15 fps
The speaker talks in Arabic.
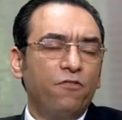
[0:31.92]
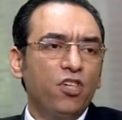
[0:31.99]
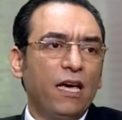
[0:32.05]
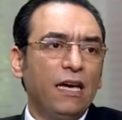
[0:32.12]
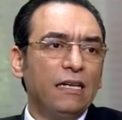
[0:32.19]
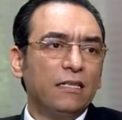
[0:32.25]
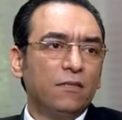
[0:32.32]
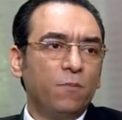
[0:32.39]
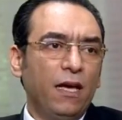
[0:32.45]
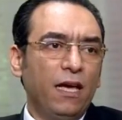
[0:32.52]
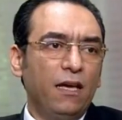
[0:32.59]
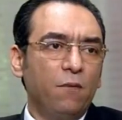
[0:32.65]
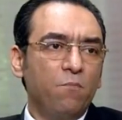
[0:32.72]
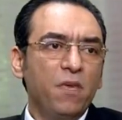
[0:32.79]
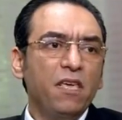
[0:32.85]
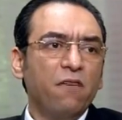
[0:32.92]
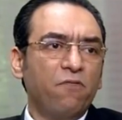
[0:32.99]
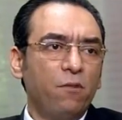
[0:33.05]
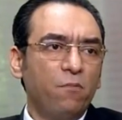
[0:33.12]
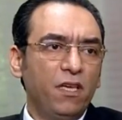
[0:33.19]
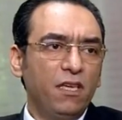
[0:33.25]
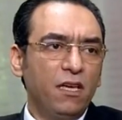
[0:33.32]
ما فيش حاجه اسمها 100%
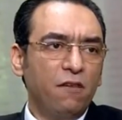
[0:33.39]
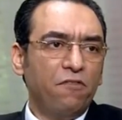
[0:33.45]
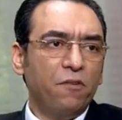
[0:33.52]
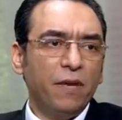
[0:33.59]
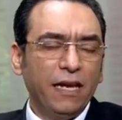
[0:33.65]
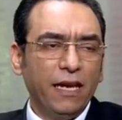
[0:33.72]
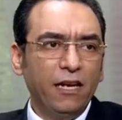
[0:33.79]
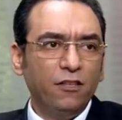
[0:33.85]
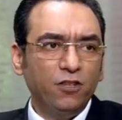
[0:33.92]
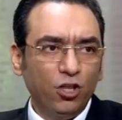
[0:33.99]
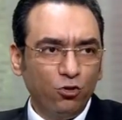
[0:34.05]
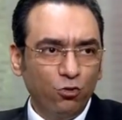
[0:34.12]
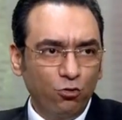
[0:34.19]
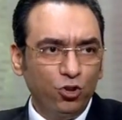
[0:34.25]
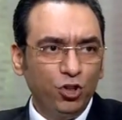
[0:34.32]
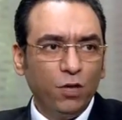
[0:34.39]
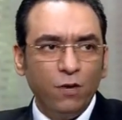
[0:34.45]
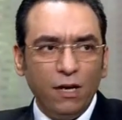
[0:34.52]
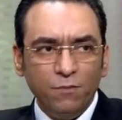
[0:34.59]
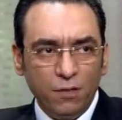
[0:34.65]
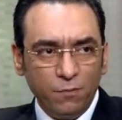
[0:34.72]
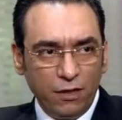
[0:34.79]
في مجال التكنولوجيا
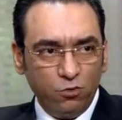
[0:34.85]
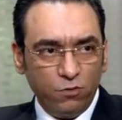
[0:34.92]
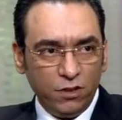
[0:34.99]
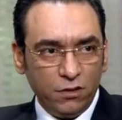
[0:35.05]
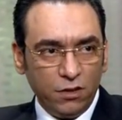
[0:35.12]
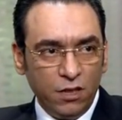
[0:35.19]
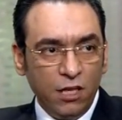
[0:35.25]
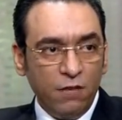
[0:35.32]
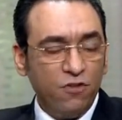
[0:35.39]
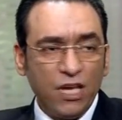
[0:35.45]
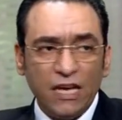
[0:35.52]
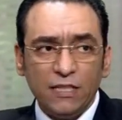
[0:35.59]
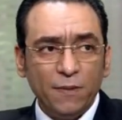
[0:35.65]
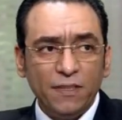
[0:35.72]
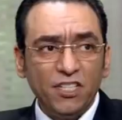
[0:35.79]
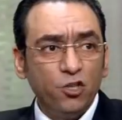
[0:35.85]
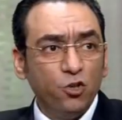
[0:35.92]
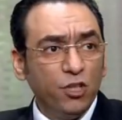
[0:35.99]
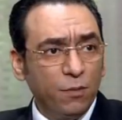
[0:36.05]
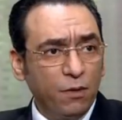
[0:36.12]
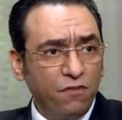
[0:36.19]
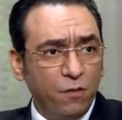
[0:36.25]
وامن المعلومات مفيش حاجه اسمها
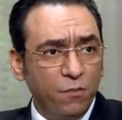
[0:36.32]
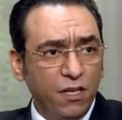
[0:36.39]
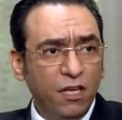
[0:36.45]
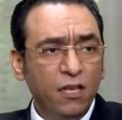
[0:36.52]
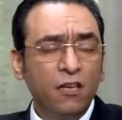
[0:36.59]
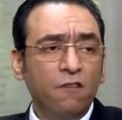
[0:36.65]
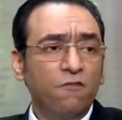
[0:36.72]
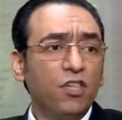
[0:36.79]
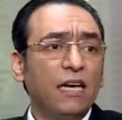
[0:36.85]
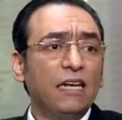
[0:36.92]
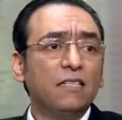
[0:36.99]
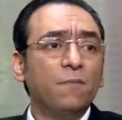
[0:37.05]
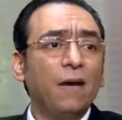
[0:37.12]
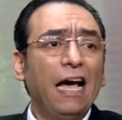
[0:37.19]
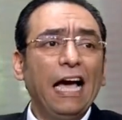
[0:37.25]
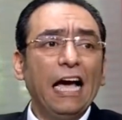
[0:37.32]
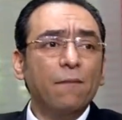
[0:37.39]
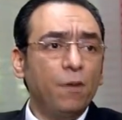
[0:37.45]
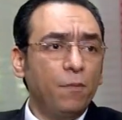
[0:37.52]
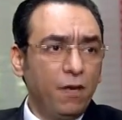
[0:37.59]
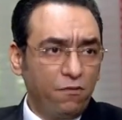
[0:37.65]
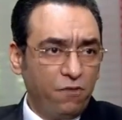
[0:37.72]
سكيورتي 100% مفيش حاجه اسمها
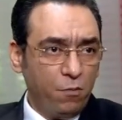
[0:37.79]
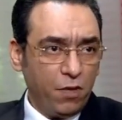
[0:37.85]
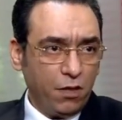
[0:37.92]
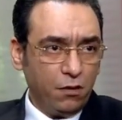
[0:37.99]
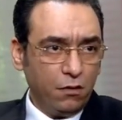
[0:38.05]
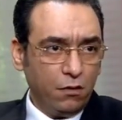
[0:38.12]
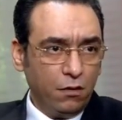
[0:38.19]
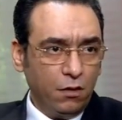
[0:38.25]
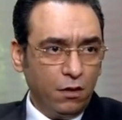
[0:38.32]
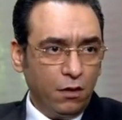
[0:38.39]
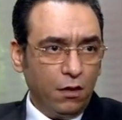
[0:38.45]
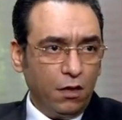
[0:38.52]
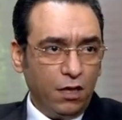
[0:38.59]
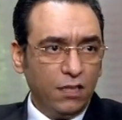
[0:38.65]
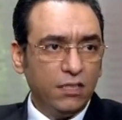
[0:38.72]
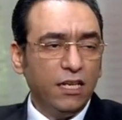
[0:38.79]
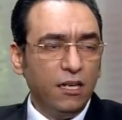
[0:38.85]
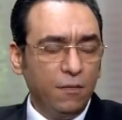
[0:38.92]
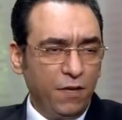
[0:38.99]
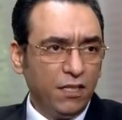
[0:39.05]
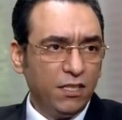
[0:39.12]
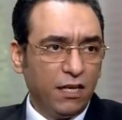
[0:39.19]
حجب 100% خلاص
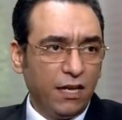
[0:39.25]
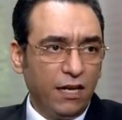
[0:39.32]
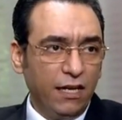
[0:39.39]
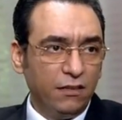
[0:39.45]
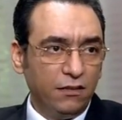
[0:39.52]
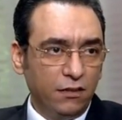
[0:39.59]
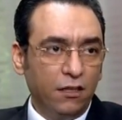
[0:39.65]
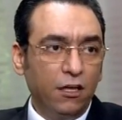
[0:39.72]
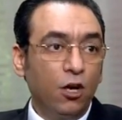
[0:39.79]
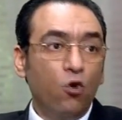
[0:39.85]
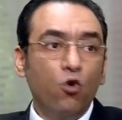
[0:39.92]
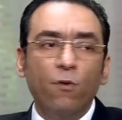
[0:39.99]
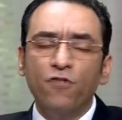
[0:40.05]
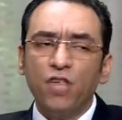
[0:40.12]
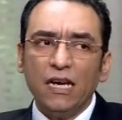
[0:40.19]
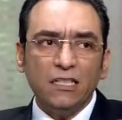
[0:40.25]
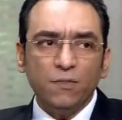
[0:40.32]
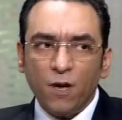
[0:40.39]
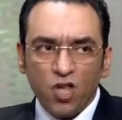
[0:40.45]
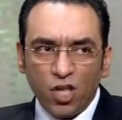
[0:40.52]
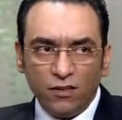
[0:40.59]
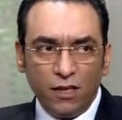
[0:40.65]
اللي بيحصل كالاتي اه. ومفيش حاجه
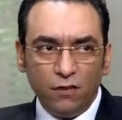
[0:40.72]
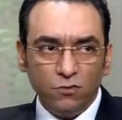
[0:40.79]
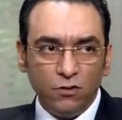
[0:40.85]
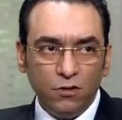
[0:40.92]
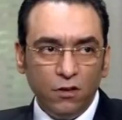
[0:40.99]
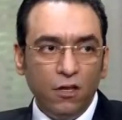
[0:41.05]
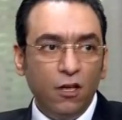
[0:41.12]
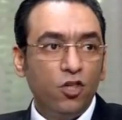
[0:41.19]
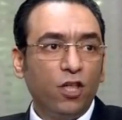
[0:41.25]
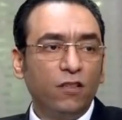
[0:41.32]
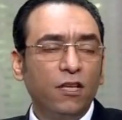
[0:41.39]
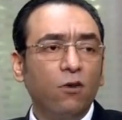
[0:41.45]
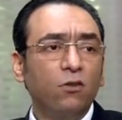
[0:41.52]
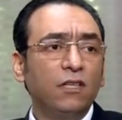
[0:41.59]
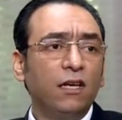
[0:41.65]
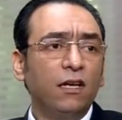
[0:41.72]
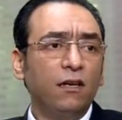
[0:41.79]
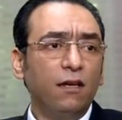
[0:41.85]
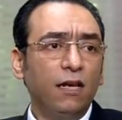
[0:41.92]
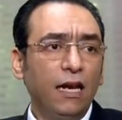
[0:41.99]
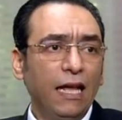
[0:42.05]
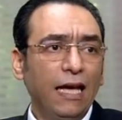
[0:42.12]
اسمها شت داون شت داون
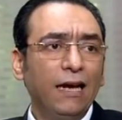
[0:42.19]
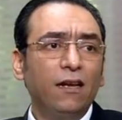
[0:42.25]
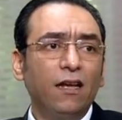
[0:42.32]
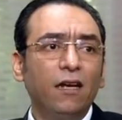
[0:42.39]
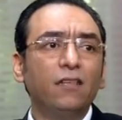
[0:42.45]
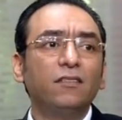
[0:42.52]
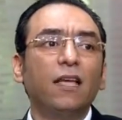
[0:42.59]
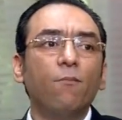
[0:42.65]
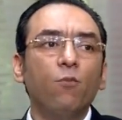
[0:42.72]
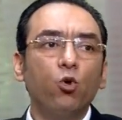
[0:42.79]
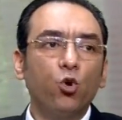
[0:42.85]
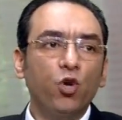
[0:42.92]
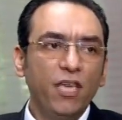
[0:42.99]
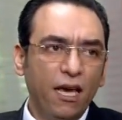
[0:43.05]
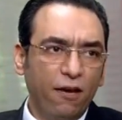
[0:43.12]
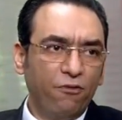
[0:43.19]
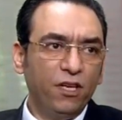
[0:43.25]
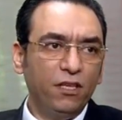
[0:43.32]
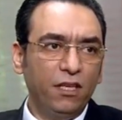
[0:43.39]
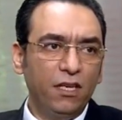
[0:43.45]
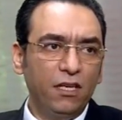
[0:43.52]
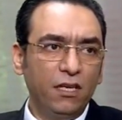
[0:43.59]
ده اللي الحاجه اللي حضرتك تملكيها
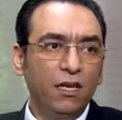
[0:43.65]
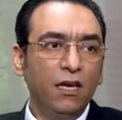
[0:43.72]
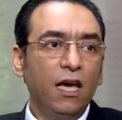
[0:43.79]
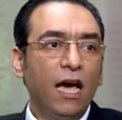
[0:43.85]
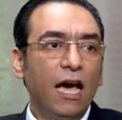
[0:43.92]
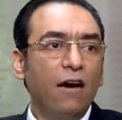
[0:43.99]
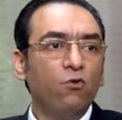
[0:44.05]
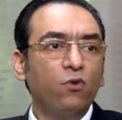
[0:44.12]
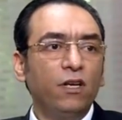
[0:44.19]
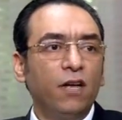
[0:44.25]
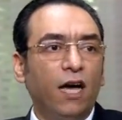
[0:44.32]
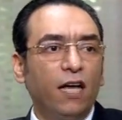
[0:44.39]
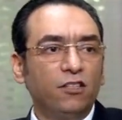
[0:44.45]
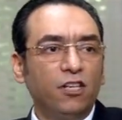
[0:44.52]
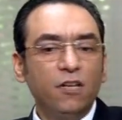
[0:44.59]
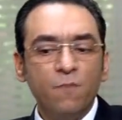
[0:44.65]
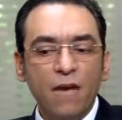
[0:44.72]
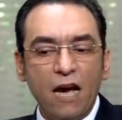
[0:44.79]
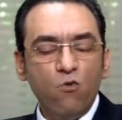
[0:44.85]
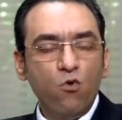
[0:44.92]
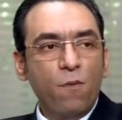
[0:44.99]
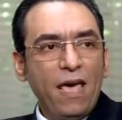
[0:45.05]
في ايديكي او ان حضرتك
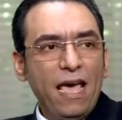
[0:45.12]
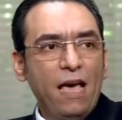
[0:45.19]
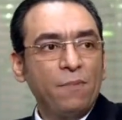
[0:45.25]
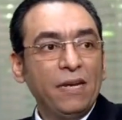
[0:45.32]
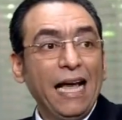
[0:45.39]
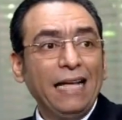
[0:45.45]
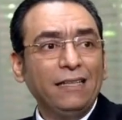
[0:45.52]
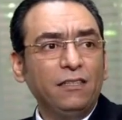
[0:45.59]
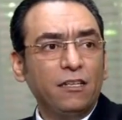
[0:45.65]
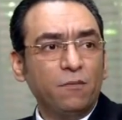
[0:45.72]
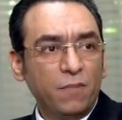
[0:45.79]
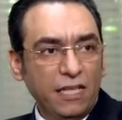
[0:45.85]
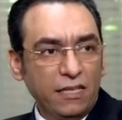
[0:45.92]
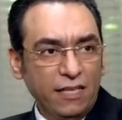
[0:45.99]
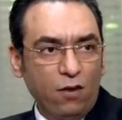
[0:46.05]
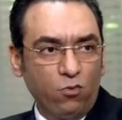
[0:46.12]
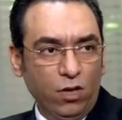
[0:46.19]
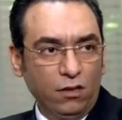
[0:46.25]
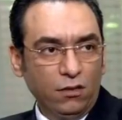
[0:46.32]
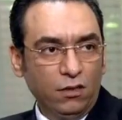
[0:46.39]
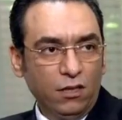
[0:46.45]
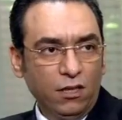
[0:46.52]
مقوماها من عندك من
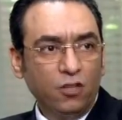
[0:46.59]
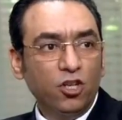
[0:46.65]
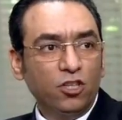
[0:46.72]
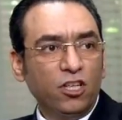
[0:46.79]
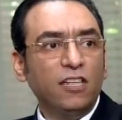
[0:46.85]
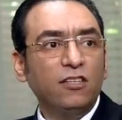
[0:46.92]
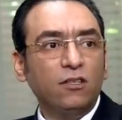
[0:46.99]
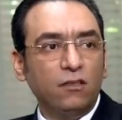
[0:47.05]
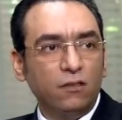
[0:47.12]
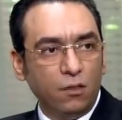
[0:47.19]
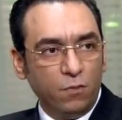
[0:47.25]
الدوله تقدري